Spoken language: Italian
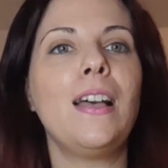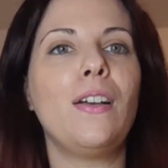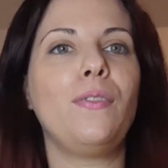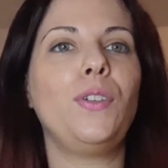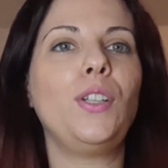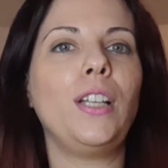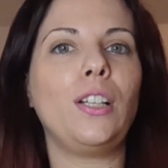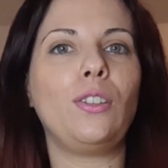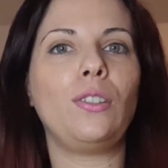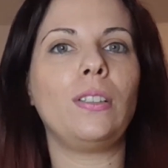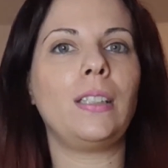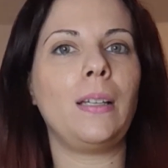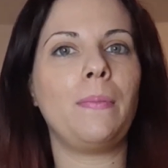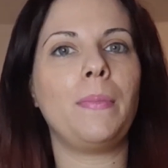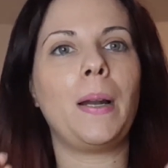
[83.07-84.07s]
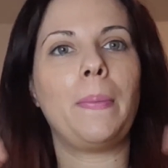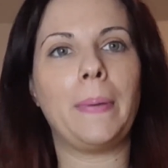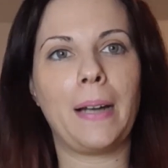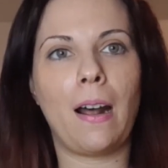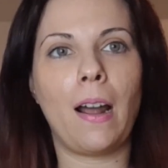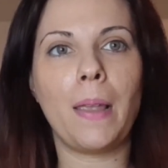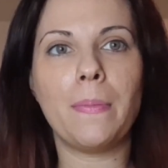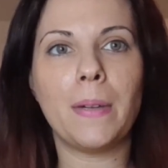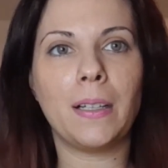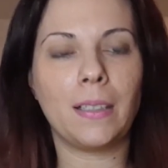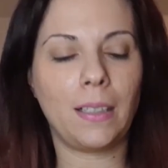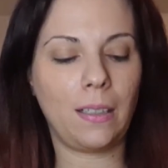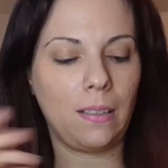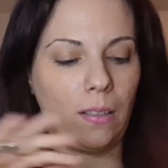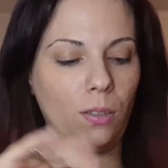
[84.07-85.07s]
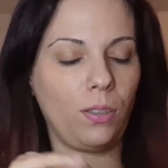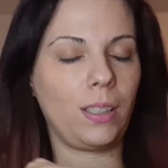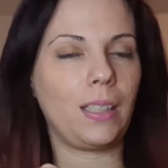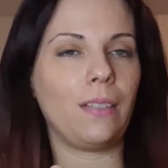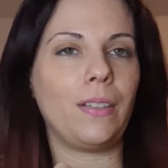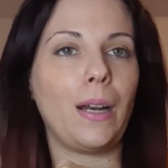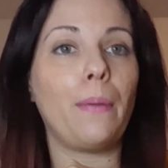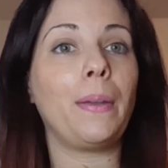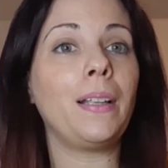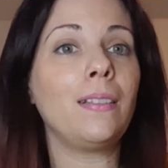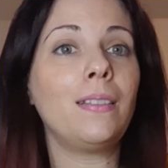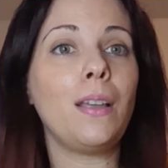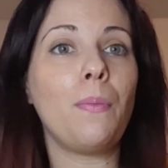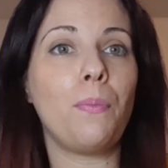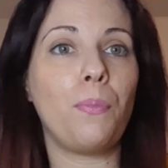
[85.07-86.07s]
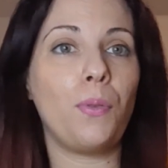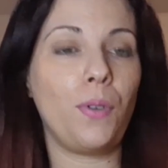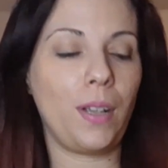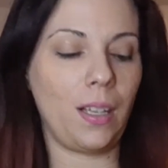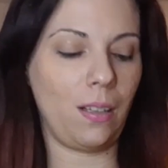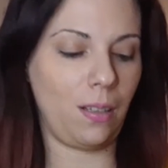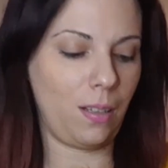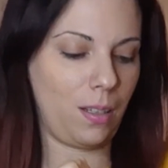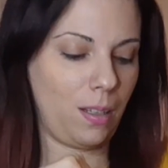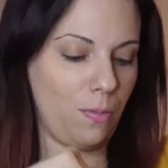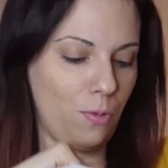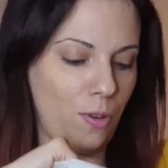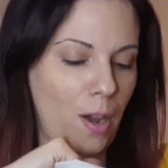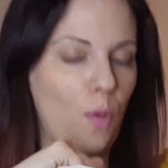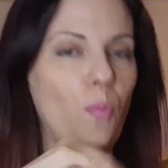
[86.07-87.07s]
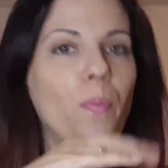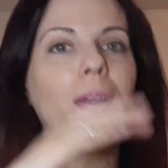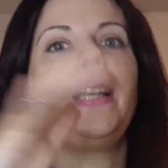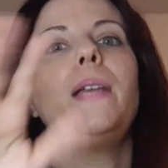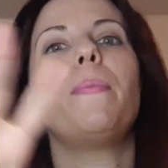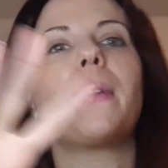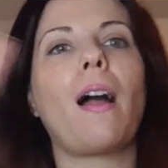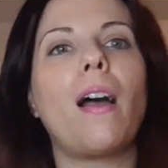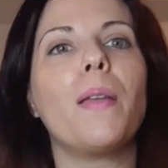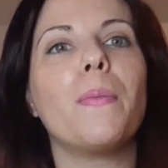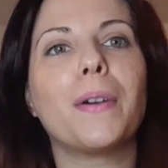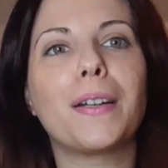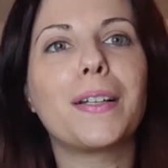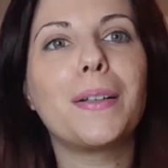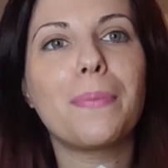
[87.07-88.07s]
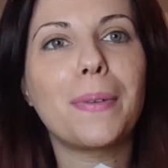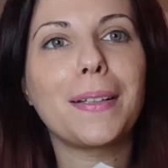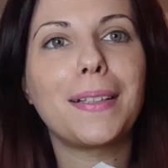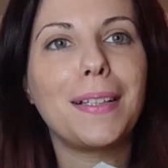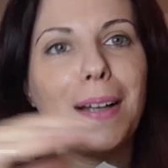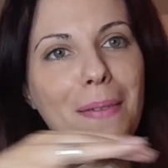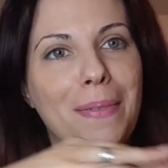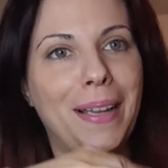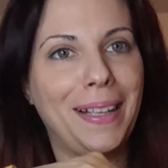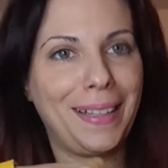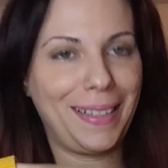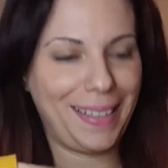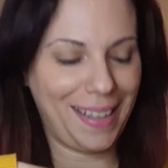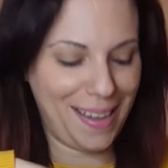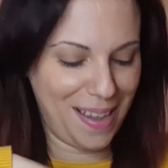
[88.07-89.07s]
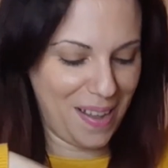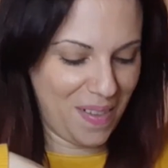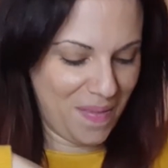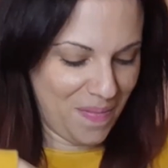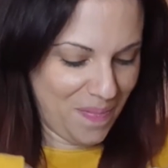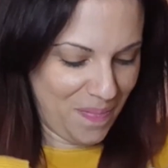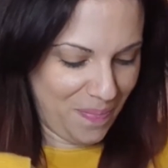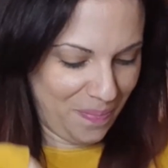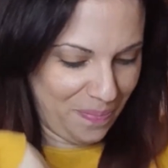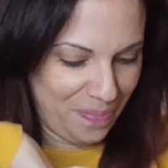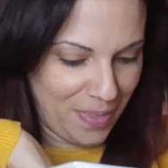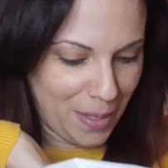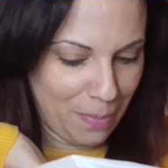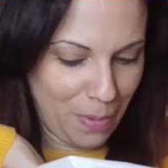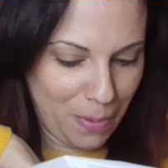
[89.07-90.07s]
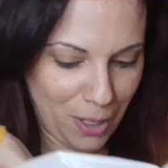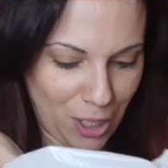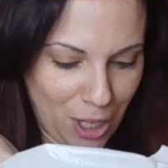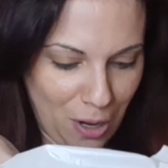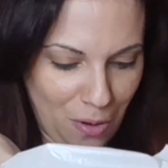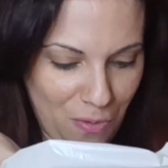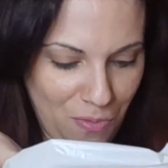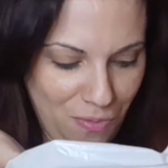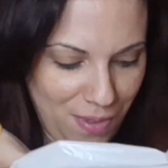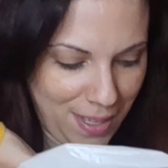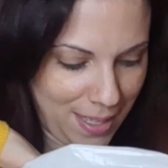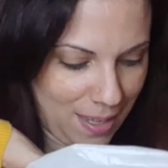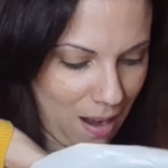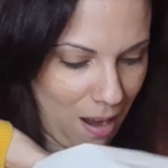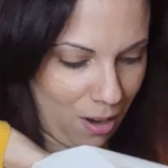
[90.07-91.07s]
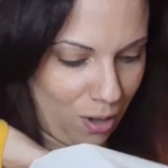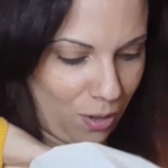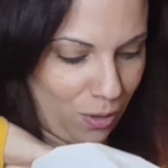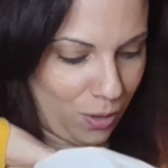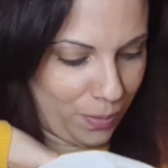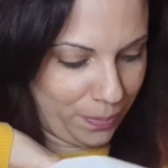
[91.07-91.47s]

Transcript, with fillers: Vi ho detto sembra Primark, costa veramente pochissimo, è un mini Primark praticamente, mi piace un sacco.